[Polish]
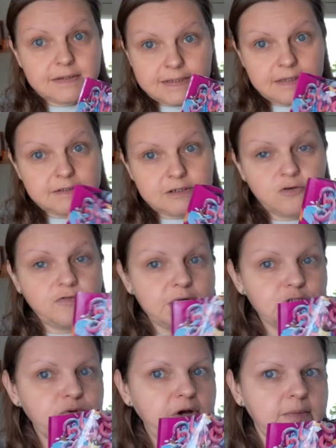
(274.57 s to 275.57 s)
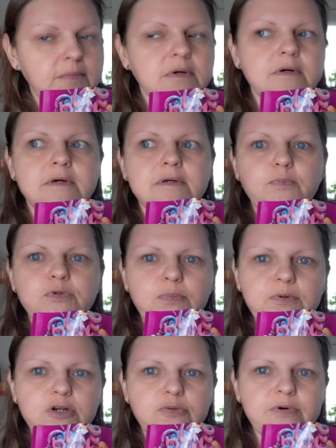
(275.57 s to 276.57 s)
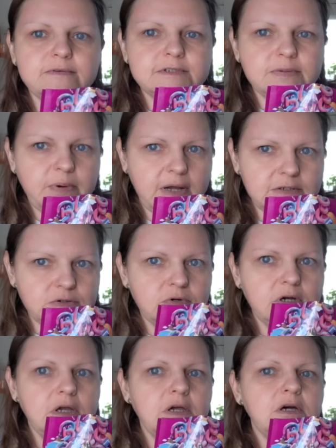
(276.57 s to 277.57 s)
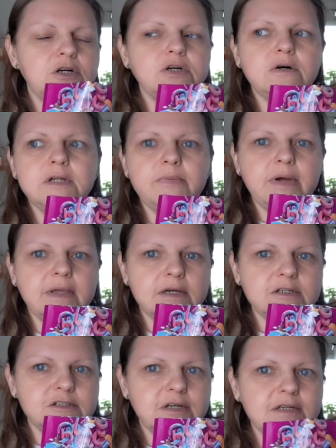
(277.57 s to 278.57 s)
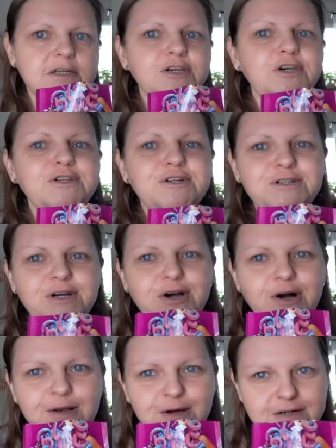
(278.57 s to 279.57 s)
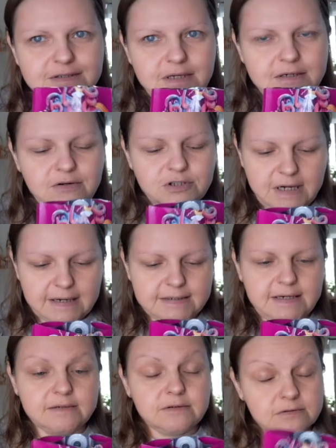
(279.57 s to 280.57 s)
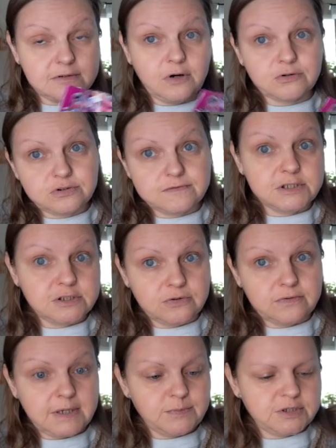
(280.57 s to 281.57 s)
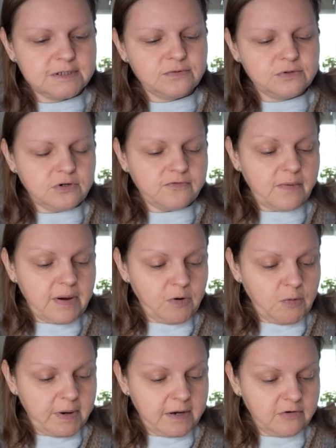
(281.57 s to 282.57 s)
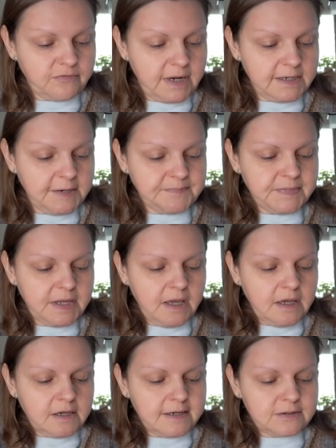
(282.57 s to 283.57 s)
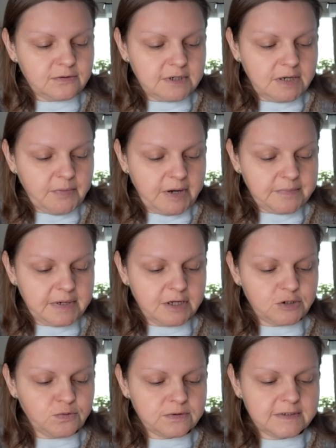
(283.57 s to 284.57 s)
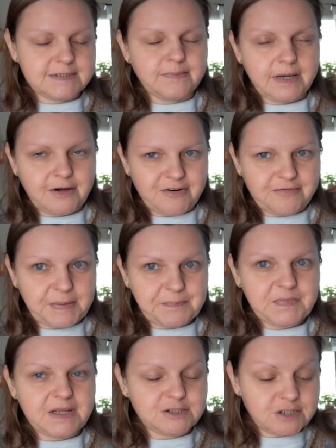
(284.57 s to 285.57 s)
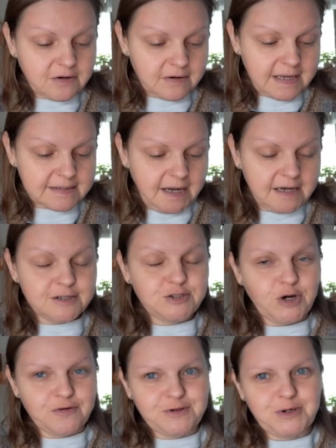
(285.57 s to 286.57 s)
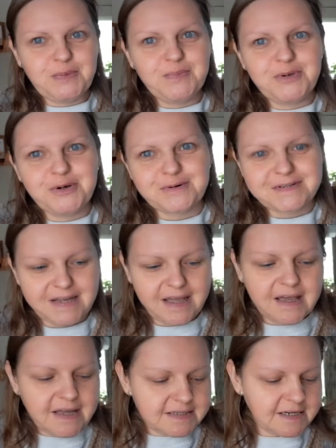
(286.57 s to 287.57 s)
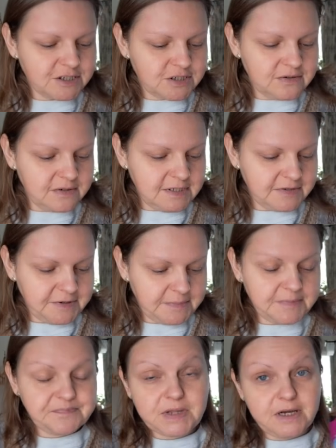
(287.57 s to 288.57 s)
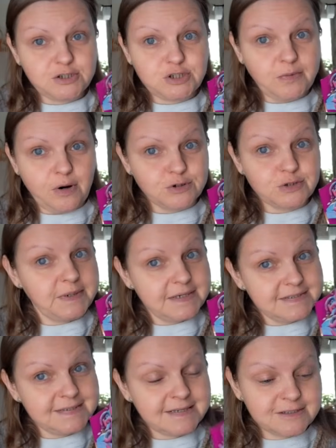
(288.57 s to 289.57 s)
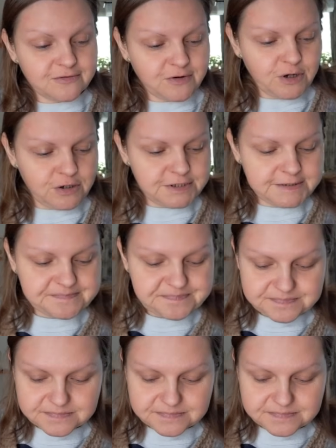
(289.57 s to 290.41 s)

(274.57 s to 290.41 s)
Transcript: y, zauważyłam y, dopiero po wsypaniu, że ona ma jakiś taki inny kolor tego ziarna. No to oczywiście tutaj przestudiowałam opakowanie. I tutaj mamy nuty smakowe czekolada, tofi, miód. Także no nie wiem, czy mąż będzie zadowolony,